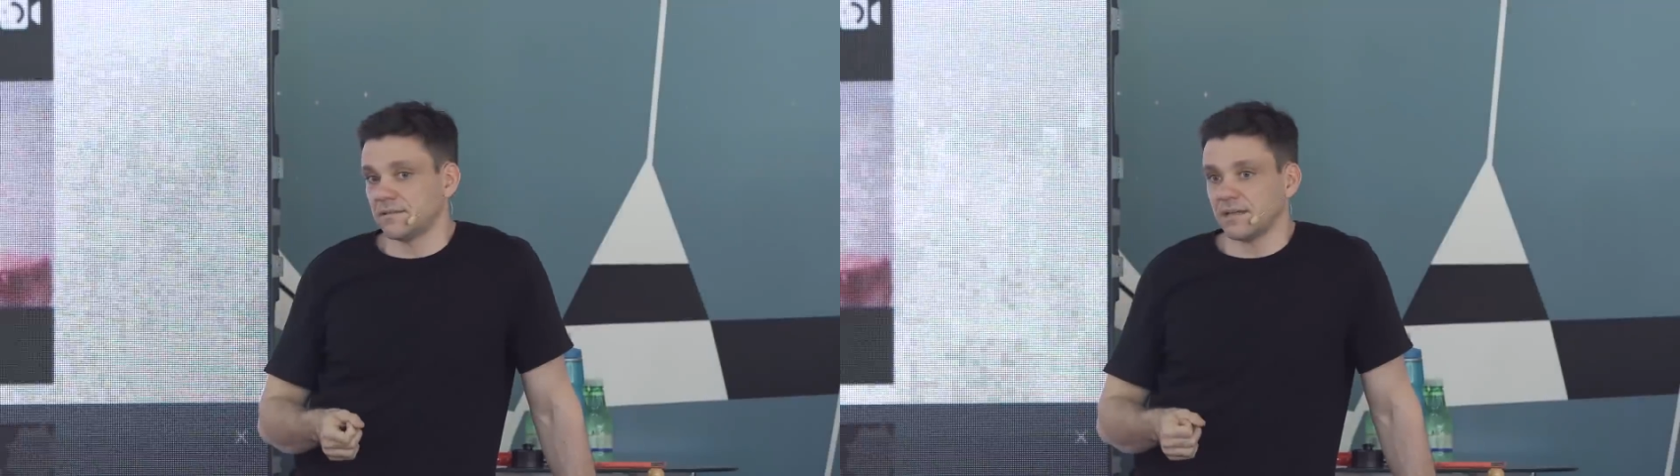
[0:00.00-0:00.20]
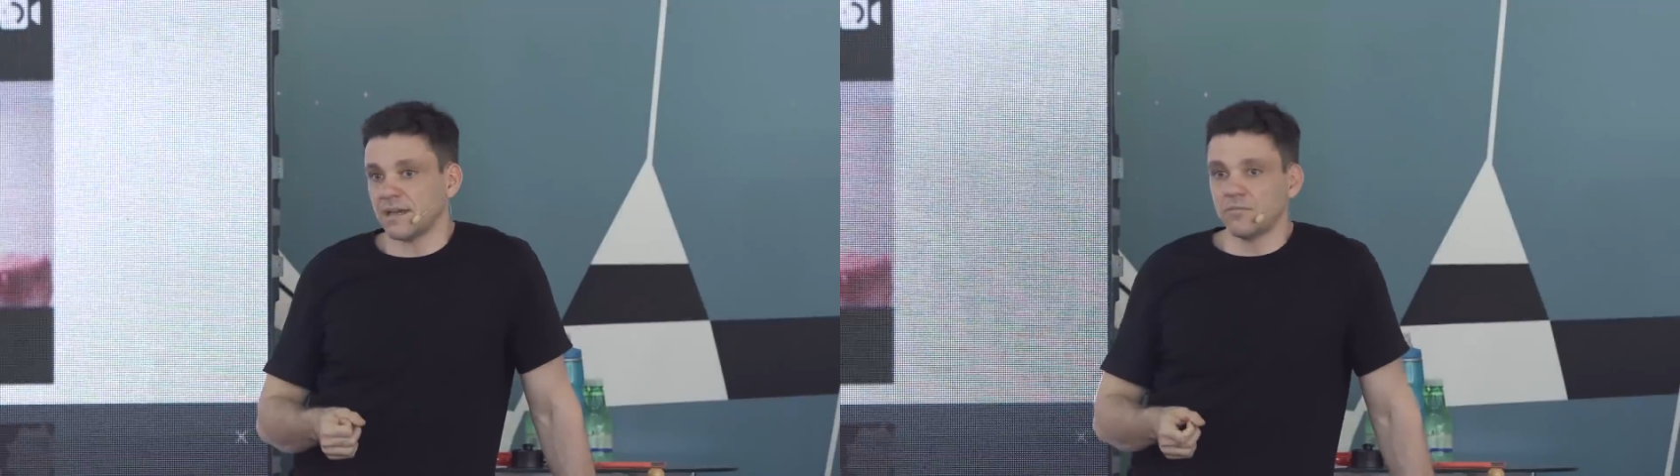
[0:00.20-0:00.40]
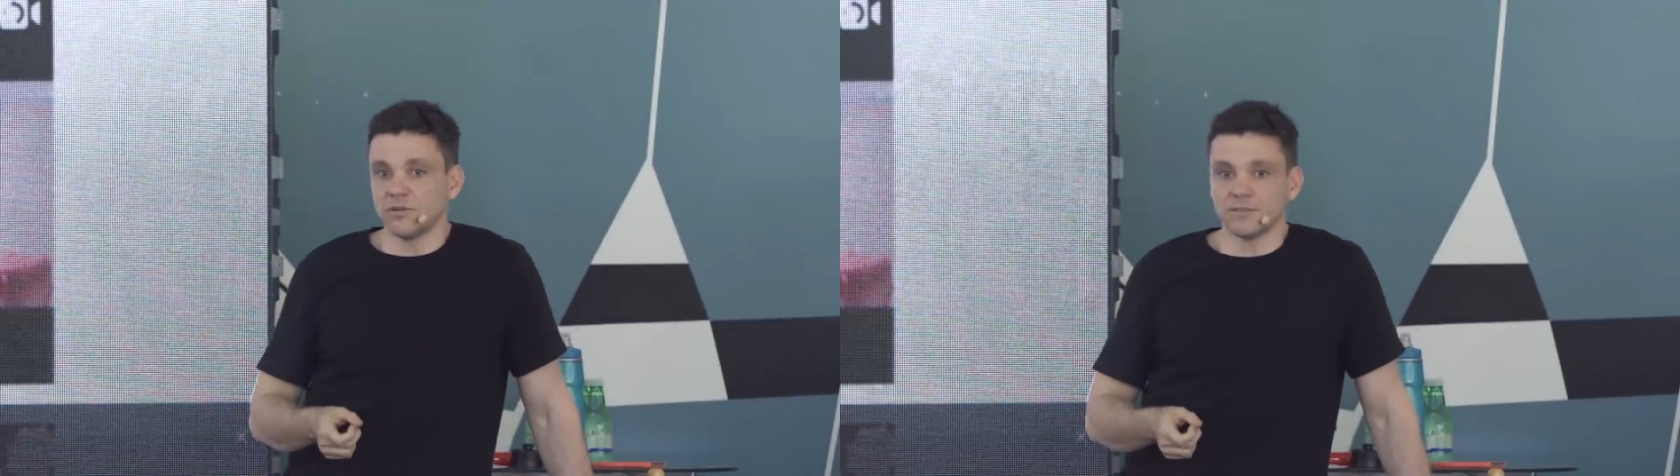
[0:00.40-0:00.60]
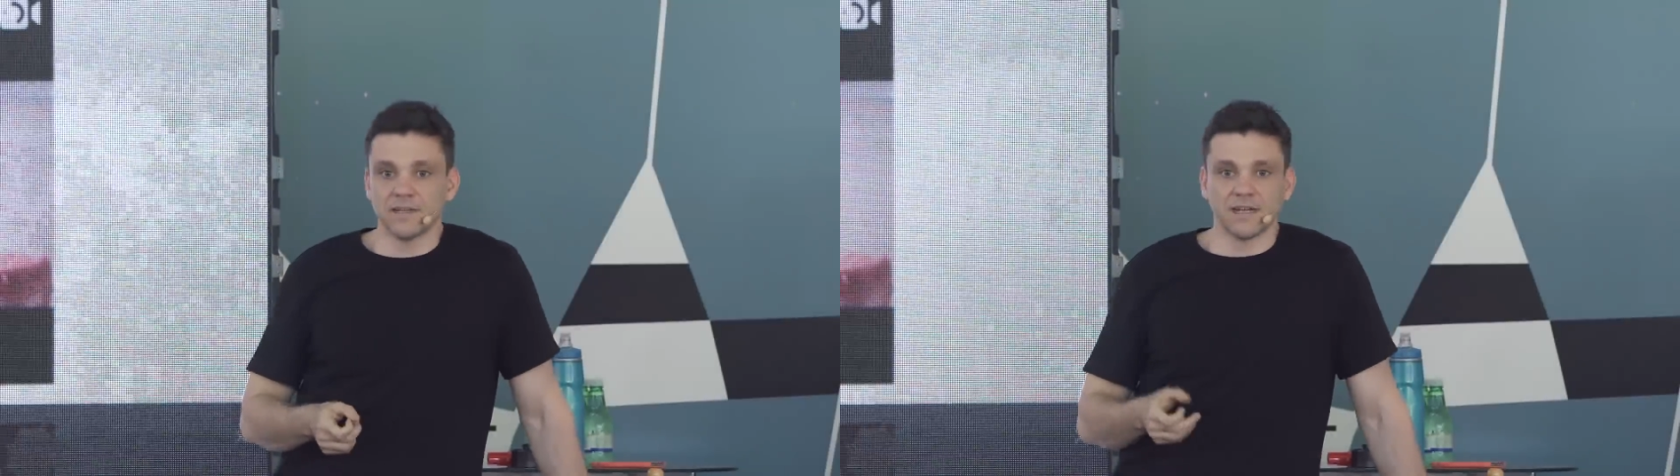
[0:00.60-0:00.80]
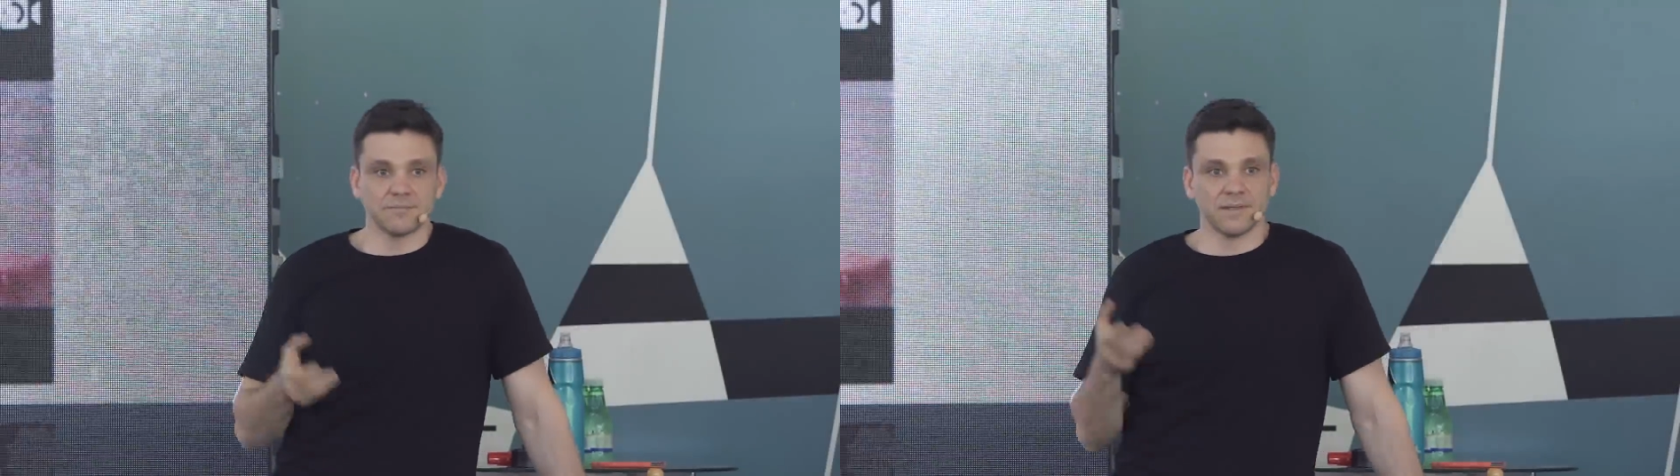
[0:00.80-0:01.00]
Acabou
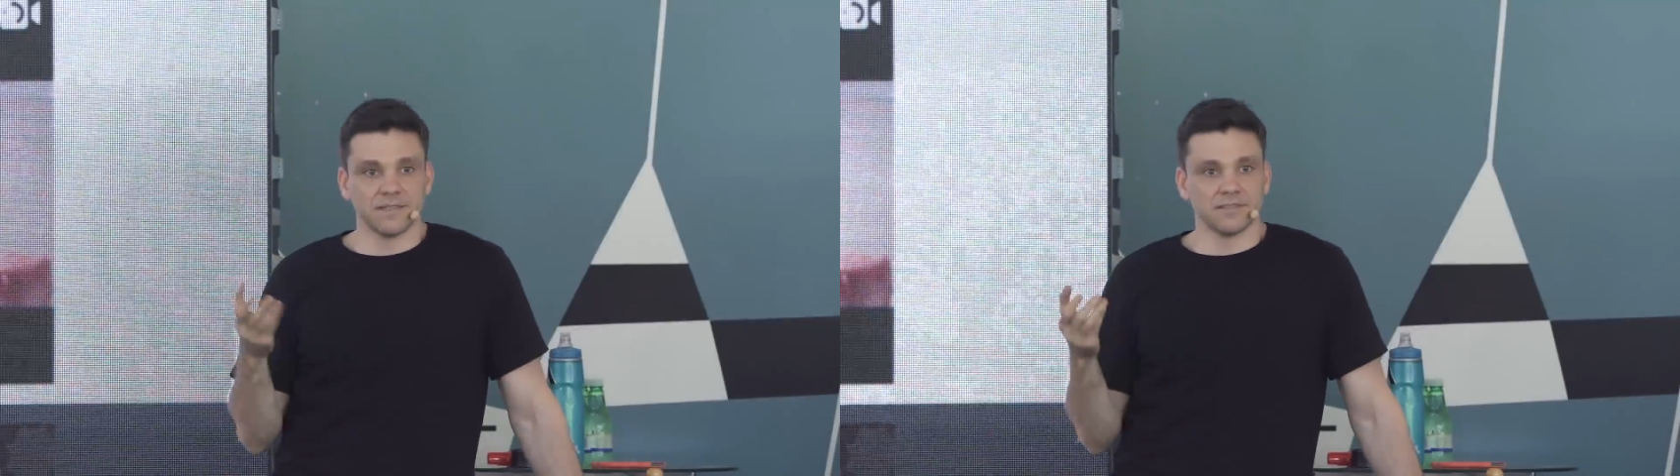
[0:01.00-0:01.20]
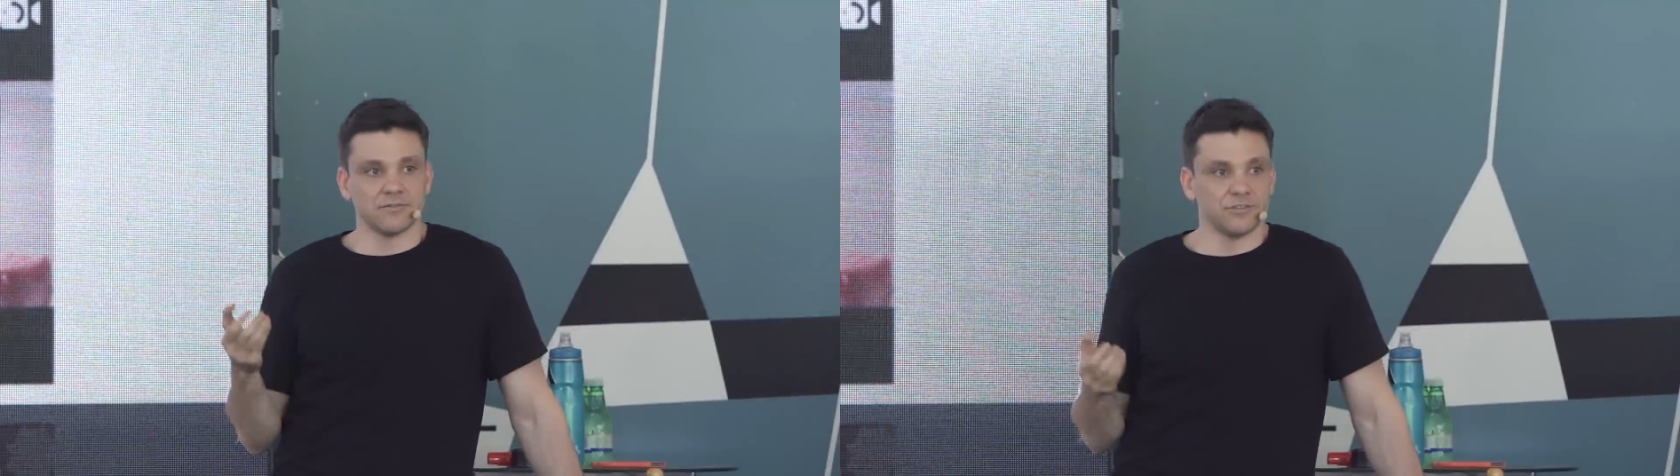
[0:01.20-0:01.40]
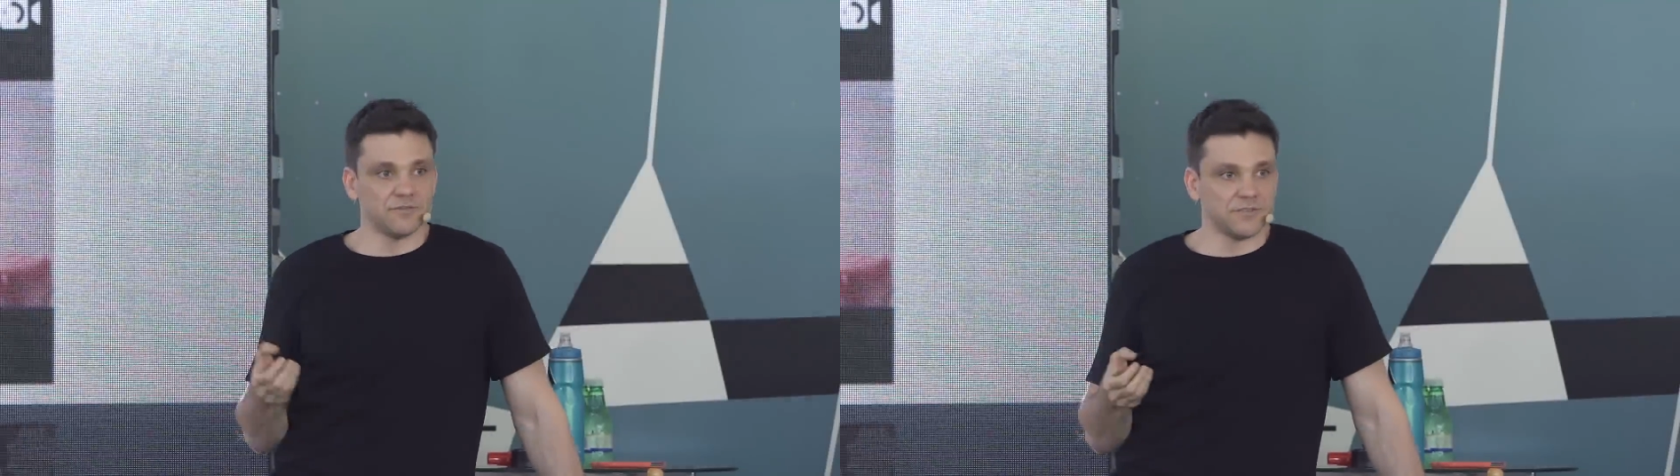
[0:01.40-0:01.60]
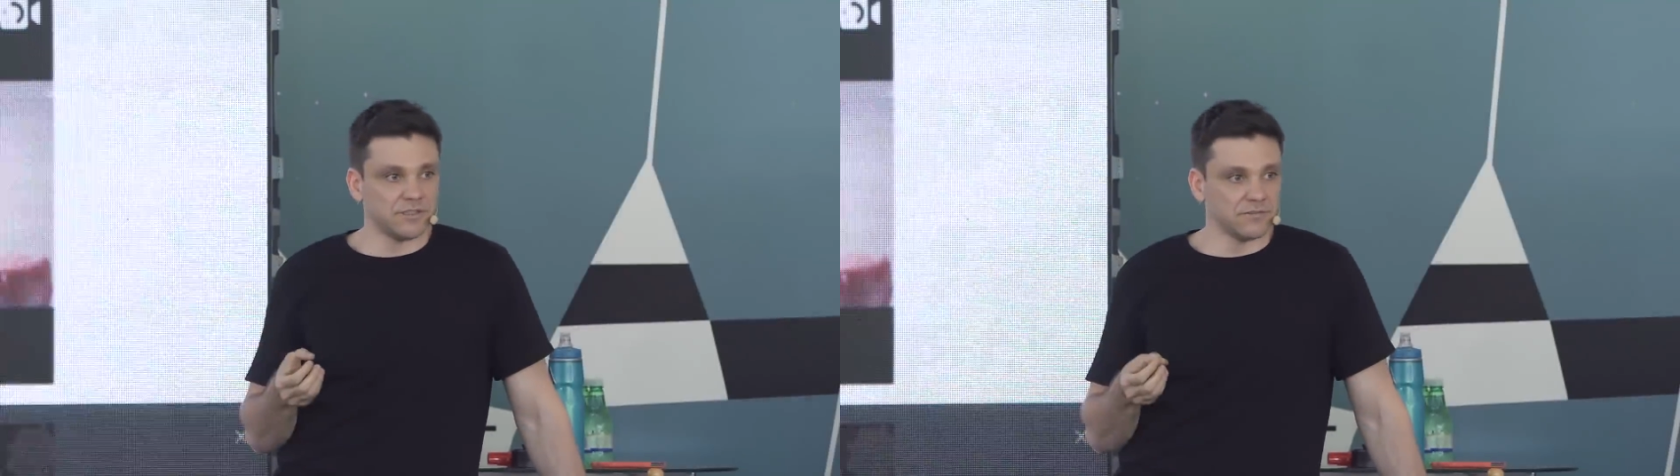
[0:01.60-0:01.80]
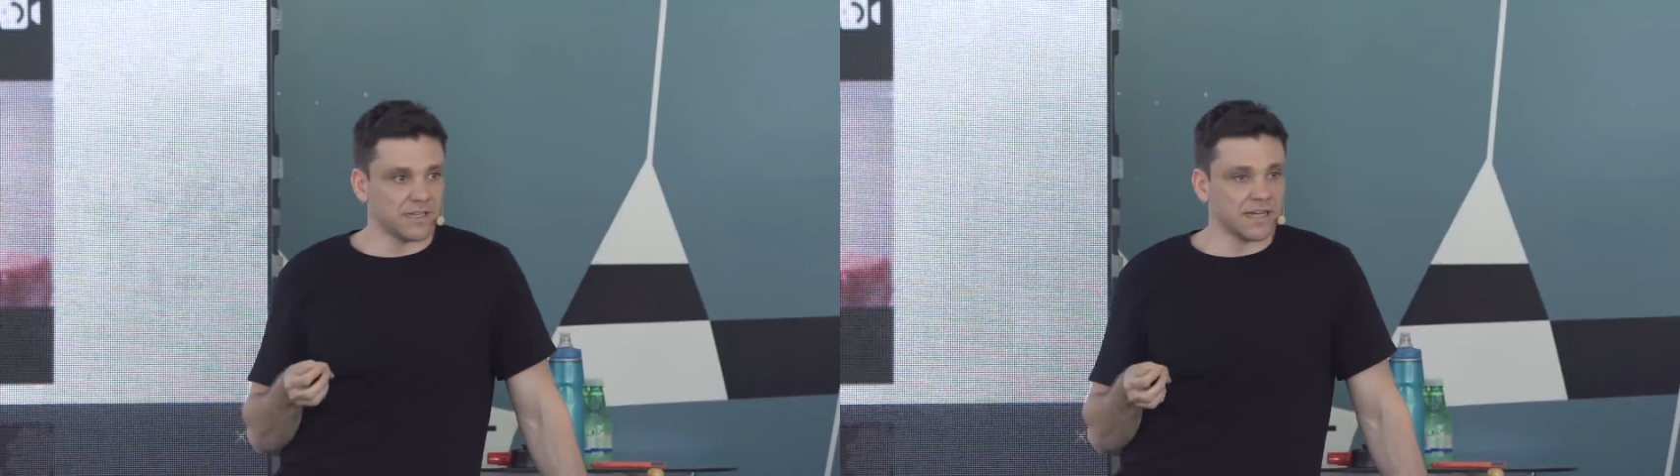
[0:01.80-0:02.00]
esperar a experiência do divino.